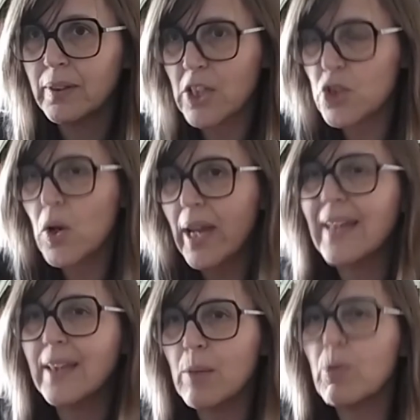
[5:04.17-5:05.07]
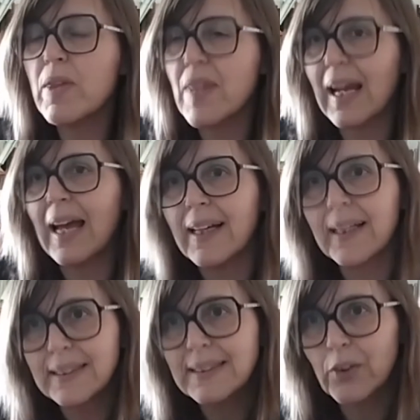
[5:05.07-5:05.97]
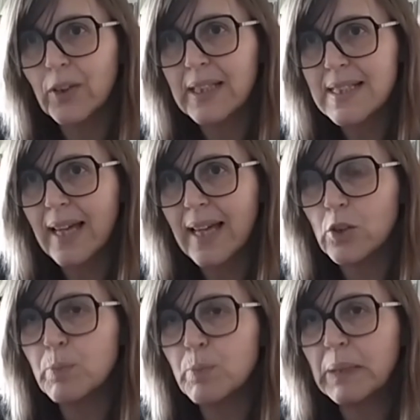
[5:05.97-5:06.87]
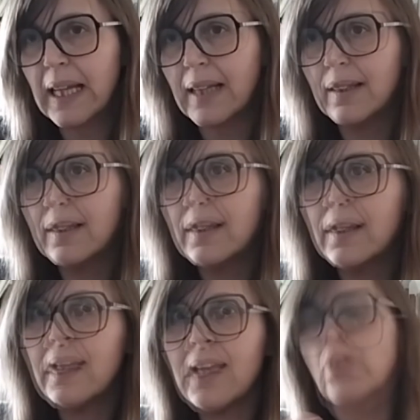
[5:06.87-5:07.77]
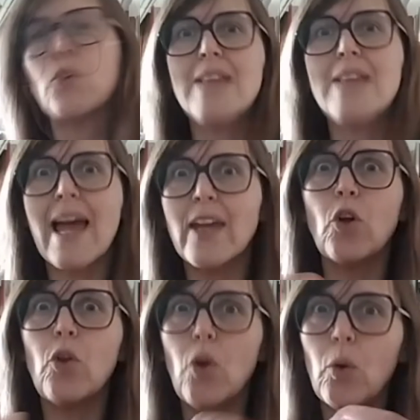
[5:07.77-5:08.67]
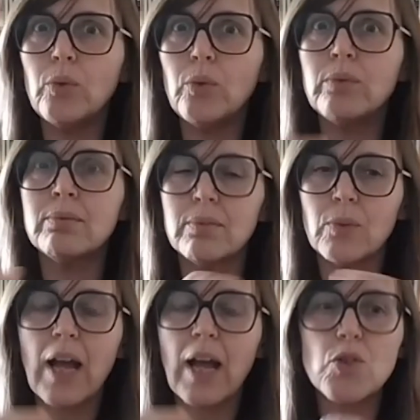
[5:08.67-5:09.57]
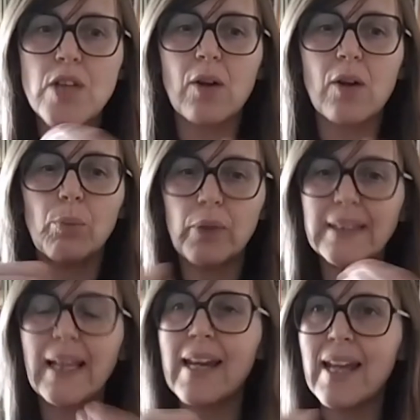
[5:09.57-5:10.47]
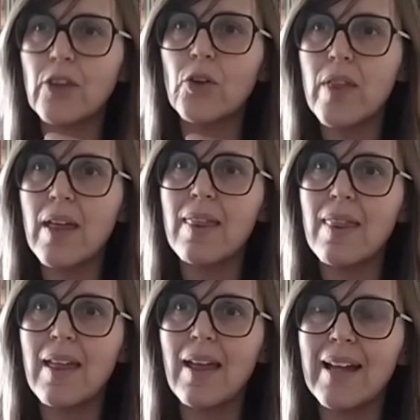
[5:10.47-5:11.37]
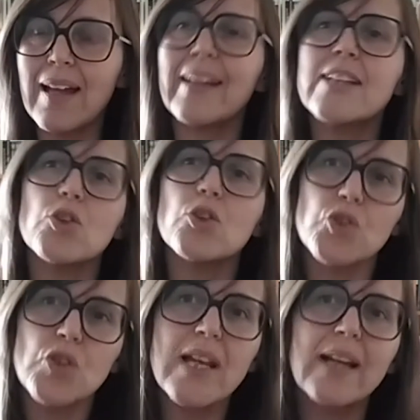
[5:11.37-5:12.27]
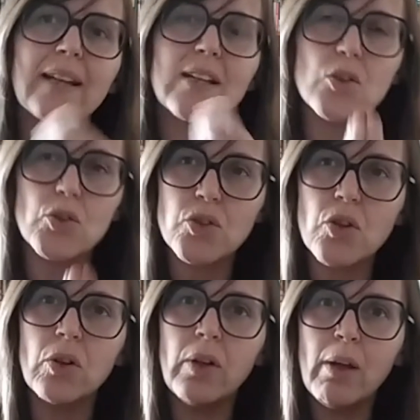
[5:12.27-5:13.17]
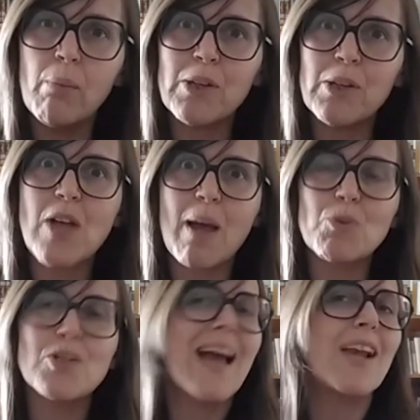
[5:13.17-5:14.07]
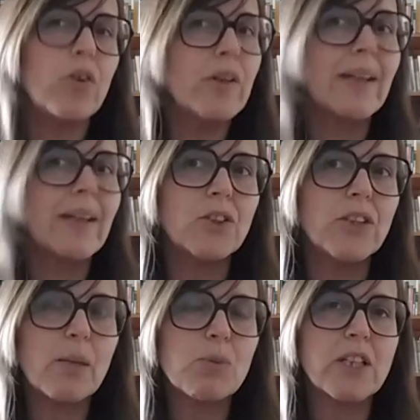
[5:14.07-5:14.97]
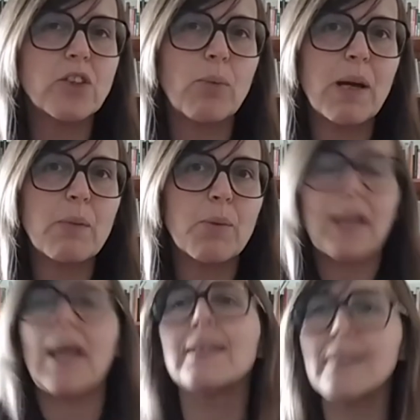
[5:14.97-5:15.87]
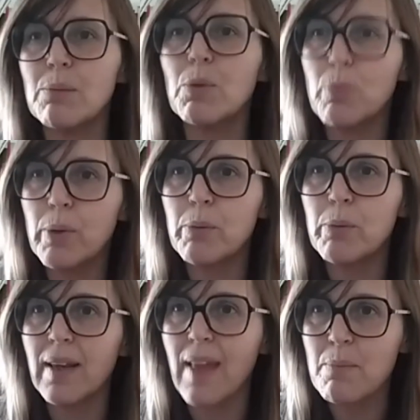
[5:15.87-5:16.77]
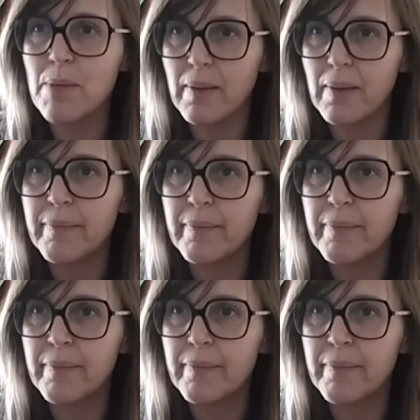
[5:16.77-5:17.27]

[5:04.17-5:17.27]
De hecho, hay gente muy cercana que ha estado ingresada en el hospital. Entonces hay todo una cosa comunitaria, ¿no? De, de, qué riesgos sí, qué riesgos no, pero sabemos que algo de riesgo tenemos que tomar, porque la gente tampoco puede morir de hambre.